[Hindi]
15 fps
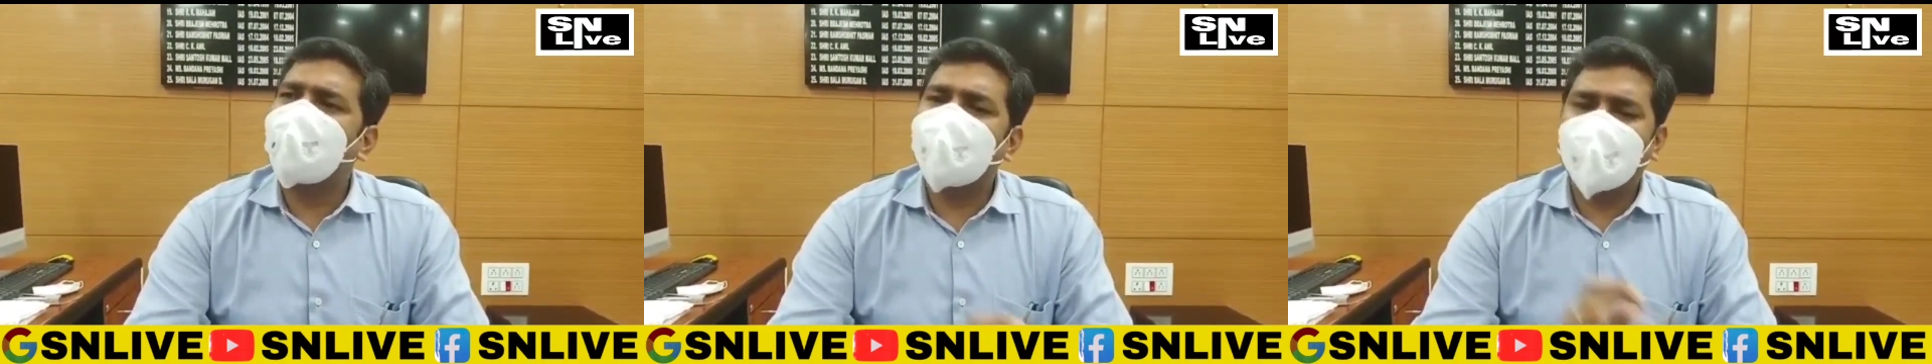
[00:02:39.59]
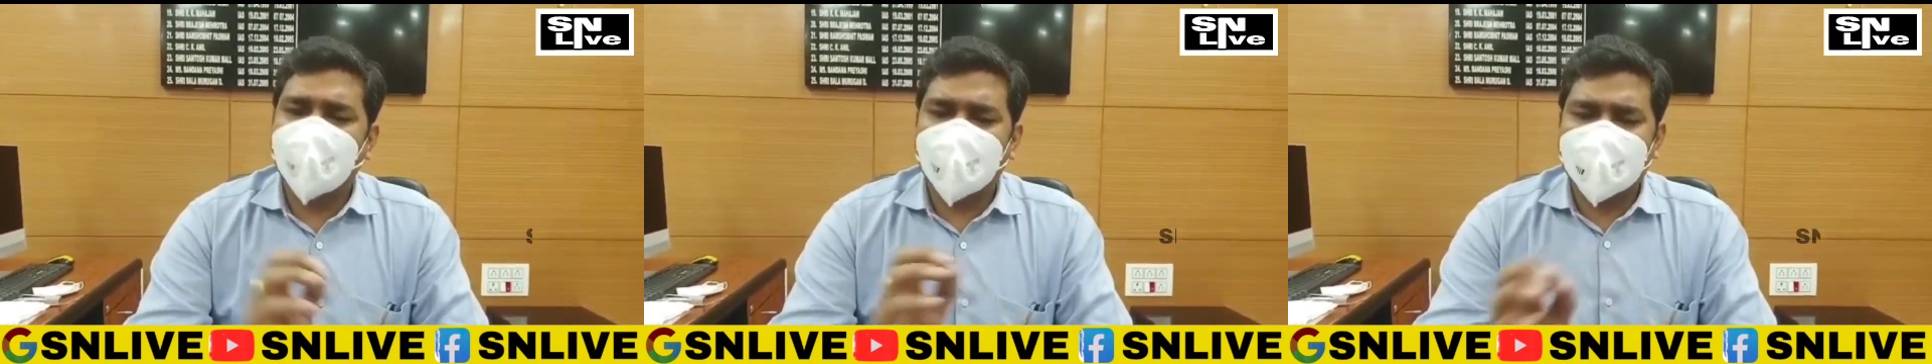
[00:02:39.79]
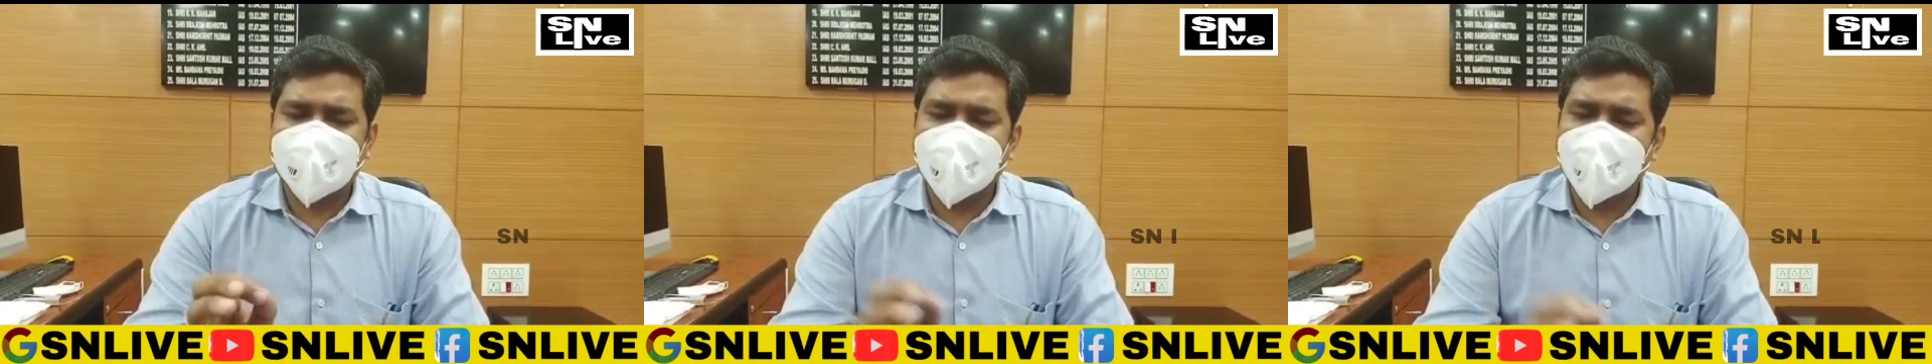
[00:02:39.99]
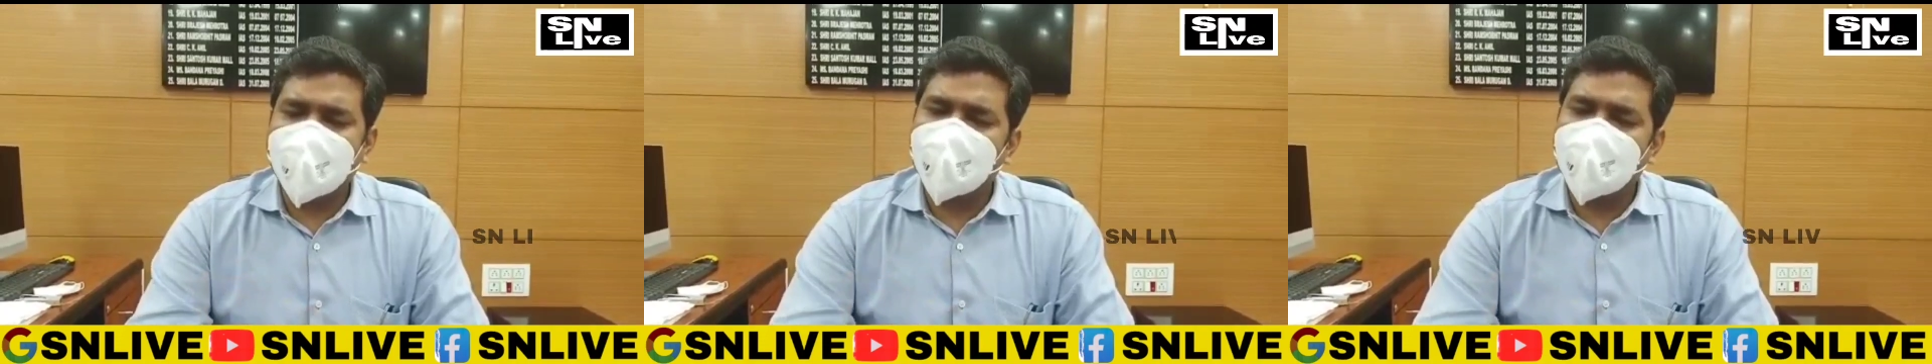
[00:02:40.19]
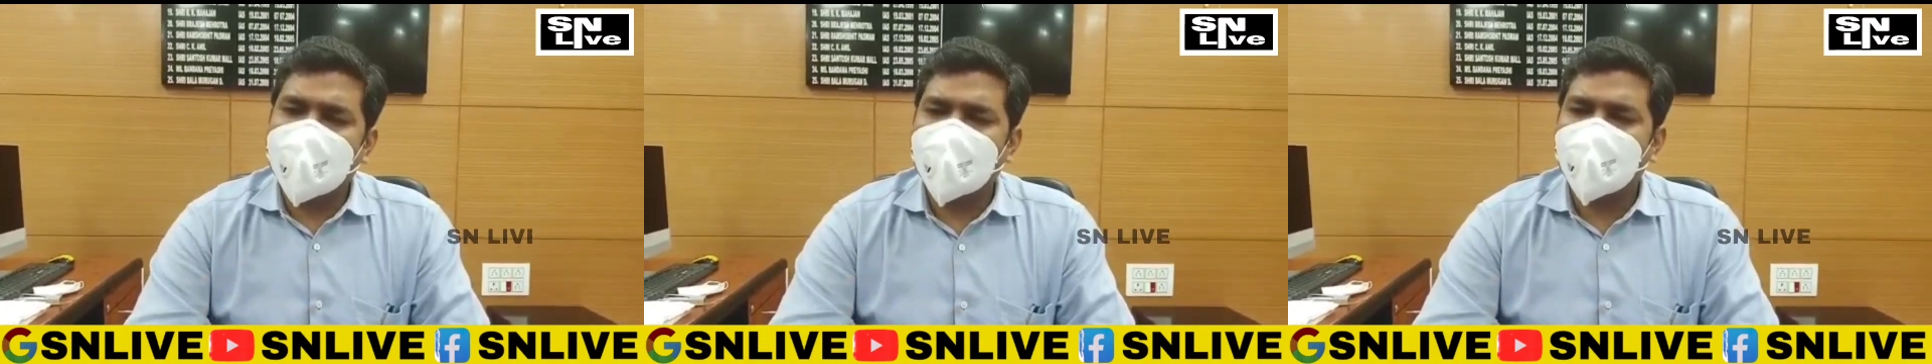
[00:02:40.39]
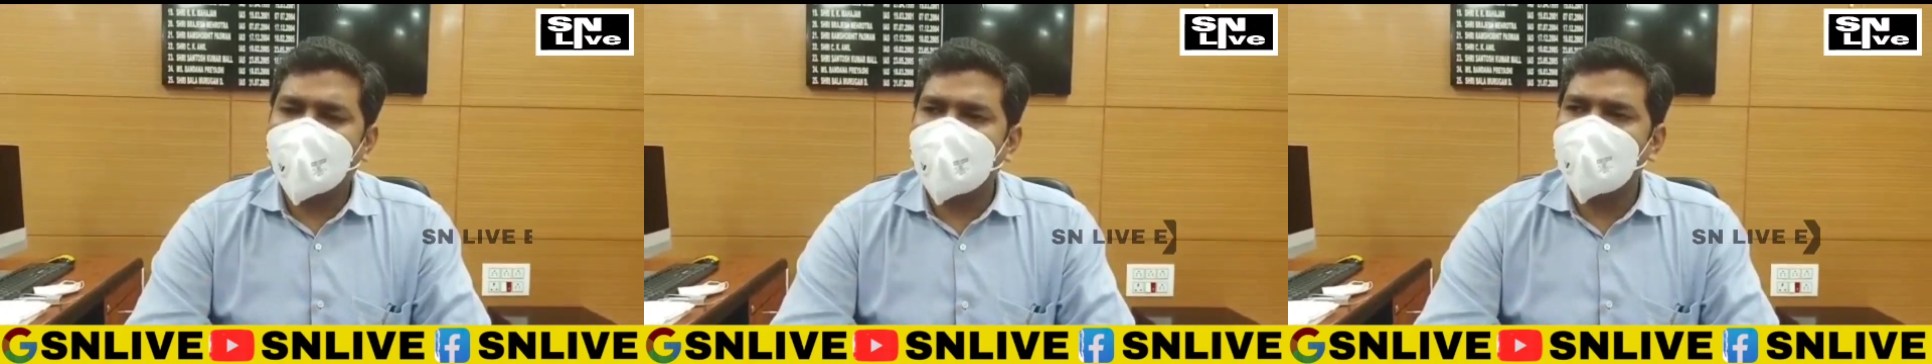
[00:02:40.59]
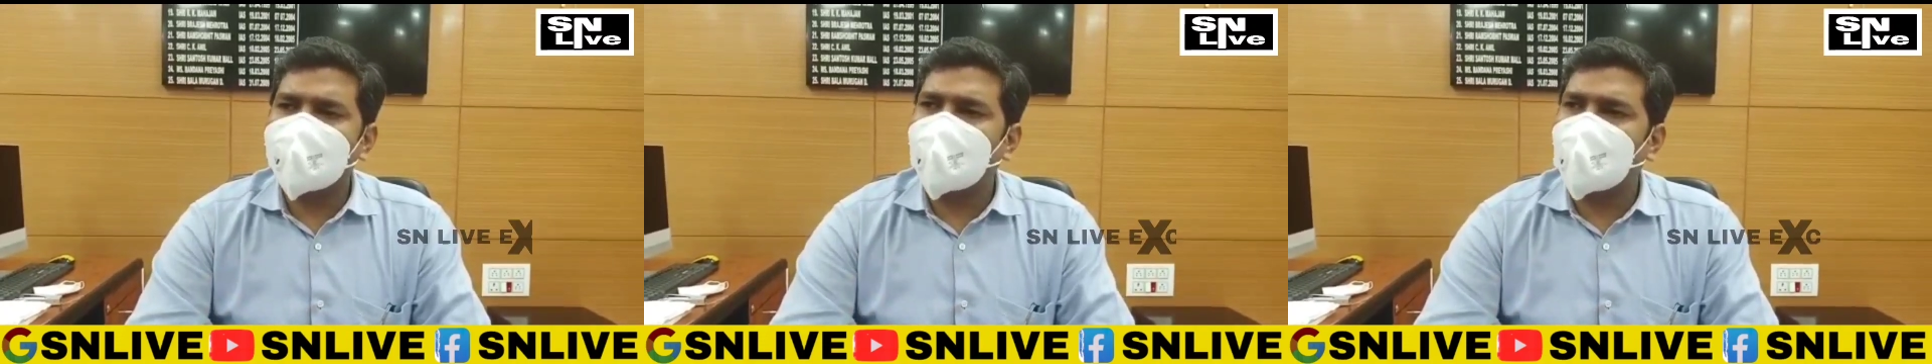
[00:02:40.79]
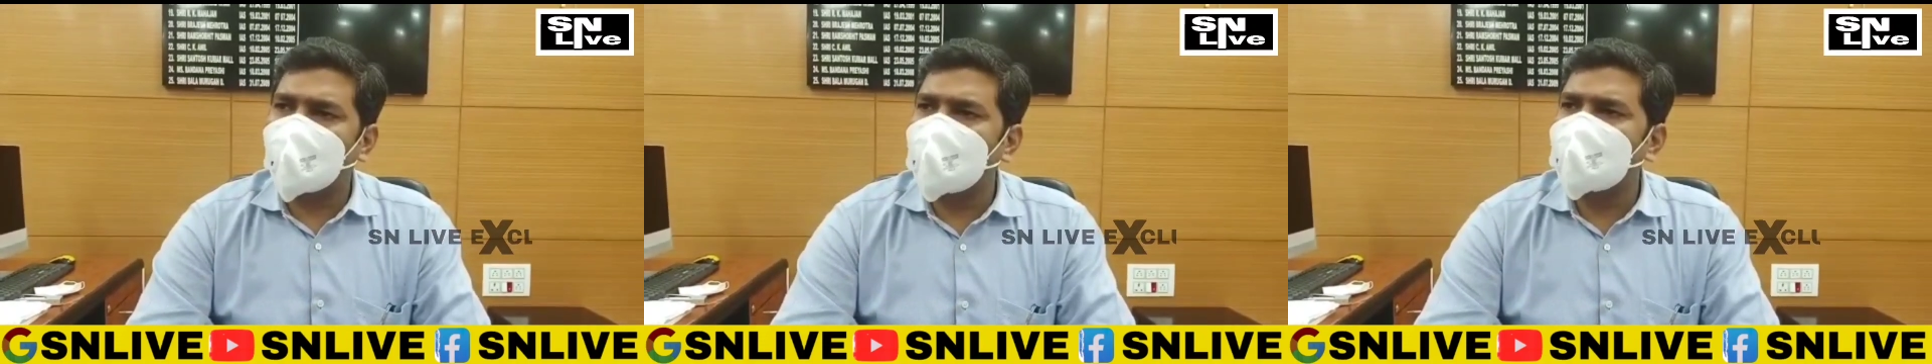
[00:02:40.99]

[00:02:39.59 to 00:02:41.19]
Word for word: बेसिकली बिहार फाइनेंशियल